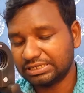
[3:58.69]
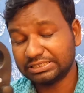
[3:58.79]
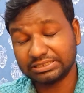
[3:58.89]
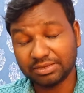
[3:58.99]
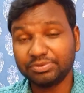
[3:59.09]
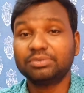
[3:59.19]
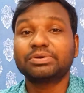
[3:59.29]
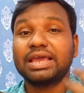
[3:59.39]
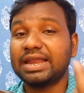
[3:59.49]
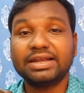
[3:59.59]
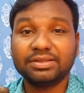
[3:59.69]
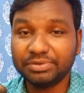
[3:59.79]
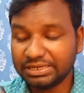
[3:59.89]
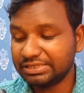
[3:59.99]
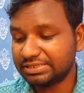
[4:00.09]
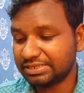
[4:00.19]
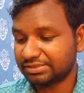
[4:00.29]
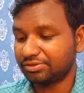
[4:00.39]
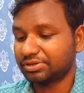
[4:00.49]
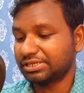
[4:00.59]
इतना भी हम गारंटी भी नहीं दे
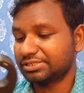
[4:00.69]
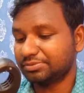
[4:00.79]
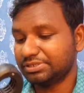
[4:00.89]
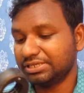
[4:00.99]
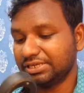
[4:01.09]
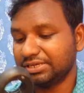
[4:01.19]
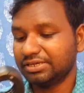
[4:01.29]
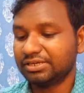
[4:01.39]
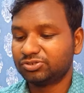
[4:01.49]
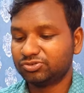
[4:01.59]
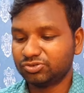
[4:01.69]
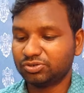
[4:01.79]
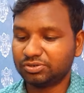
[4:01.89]
सकते कि ये जो